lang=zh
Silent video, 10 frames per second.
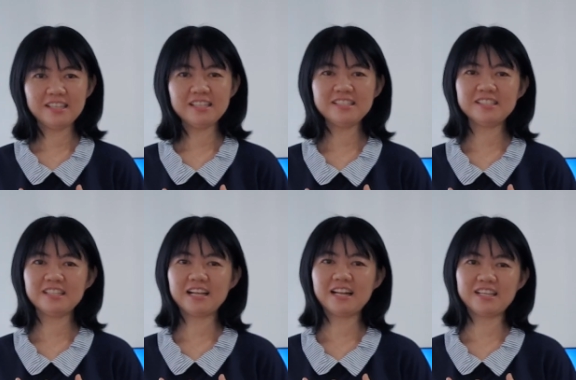一起
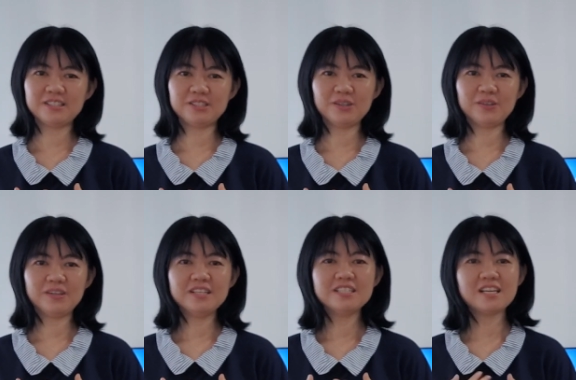的来领受
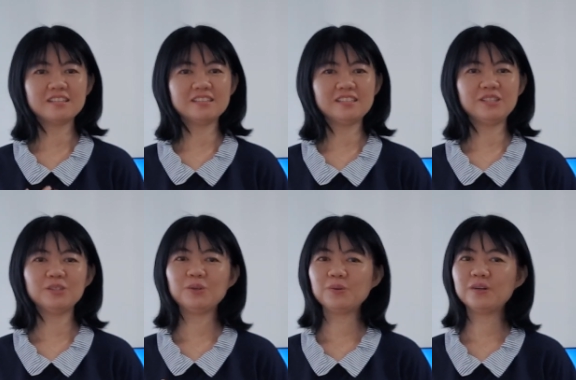上
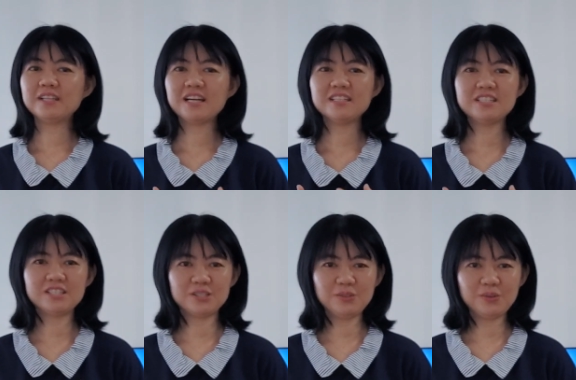帝透过他的
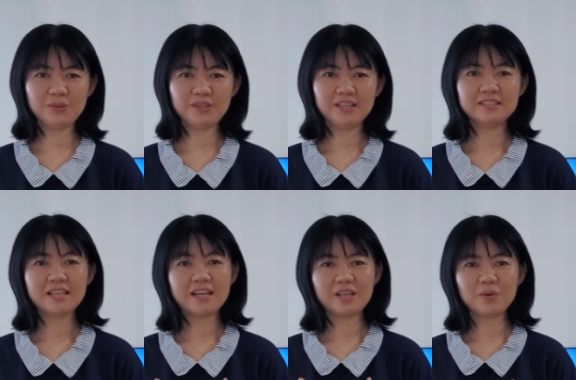使女
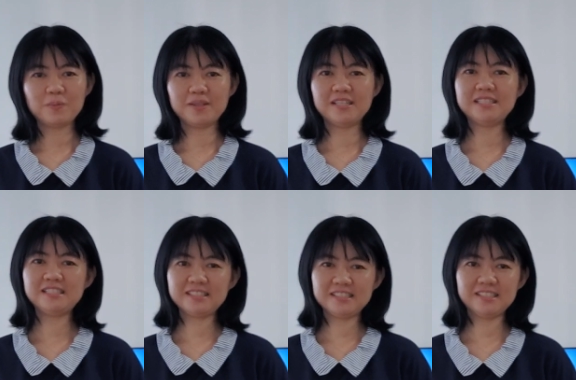带给我们的
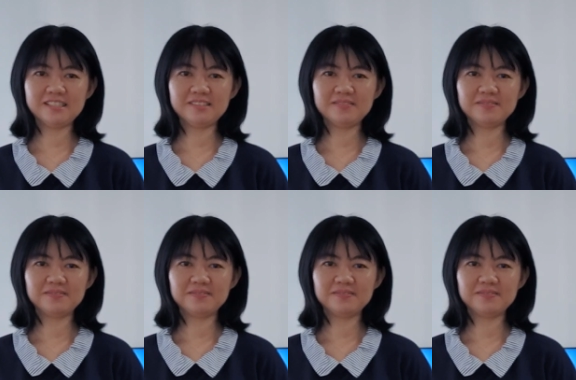信息。